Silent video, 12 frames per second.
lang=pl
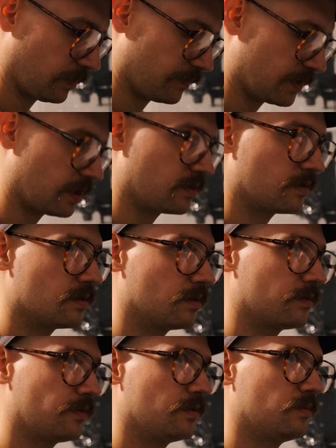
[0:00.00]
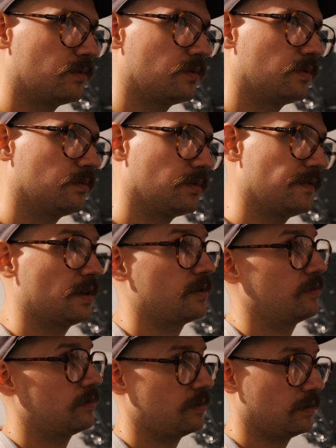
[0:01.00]
w zależności od filmu i w
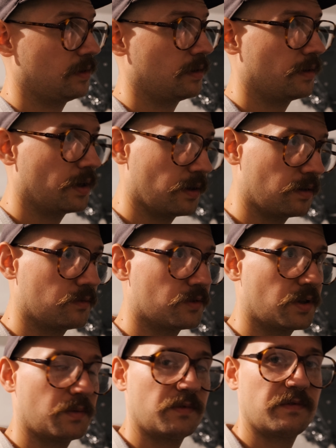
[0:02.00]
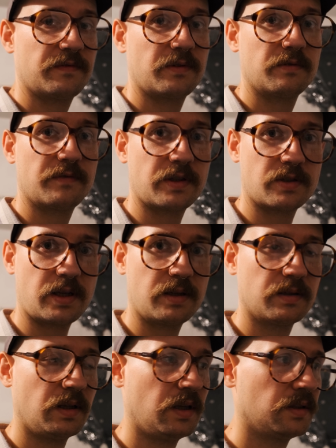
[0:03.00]
zależności od tego, jakiego użyjemy
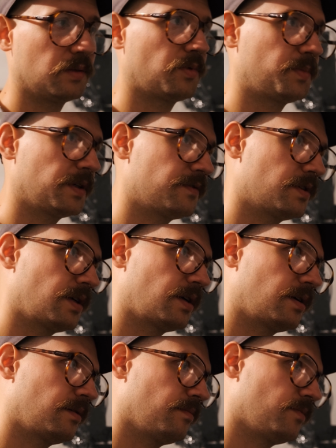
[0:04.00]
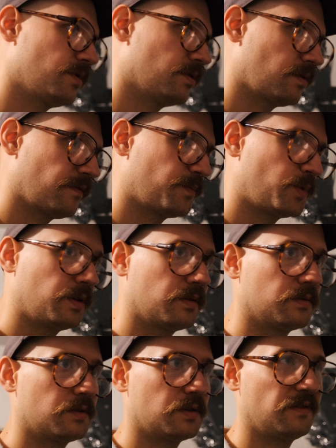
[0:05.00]
wywoływacza, to po pierwsze może to
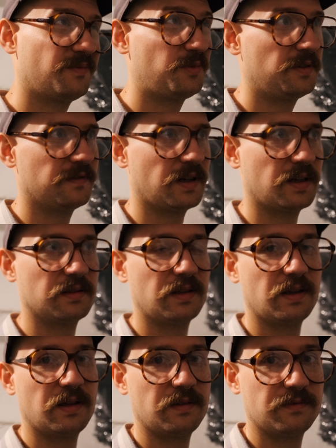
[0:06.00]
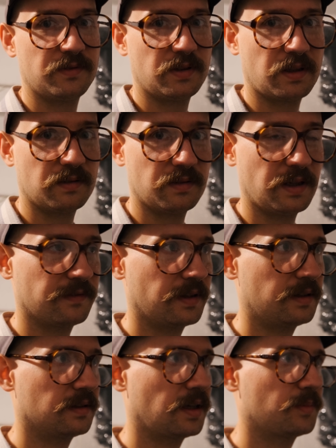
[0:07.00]
wpłynąć i wpływa na finalny
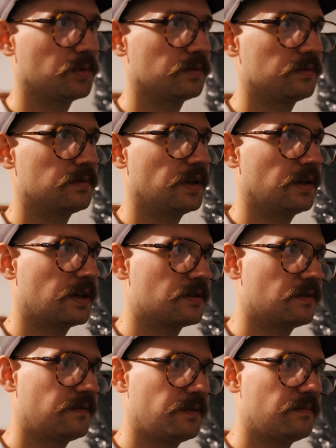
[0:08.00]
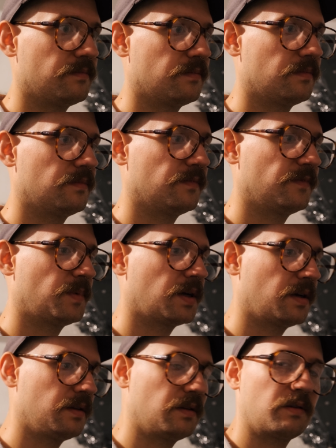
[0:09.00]
efekt, a po drugie każdy film
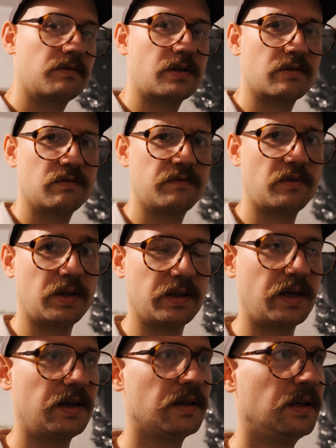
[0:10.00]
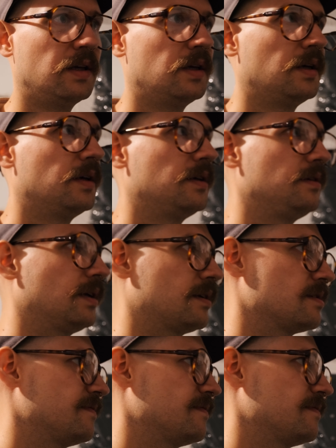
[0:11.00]
wymaga innego czasu wołania. I takie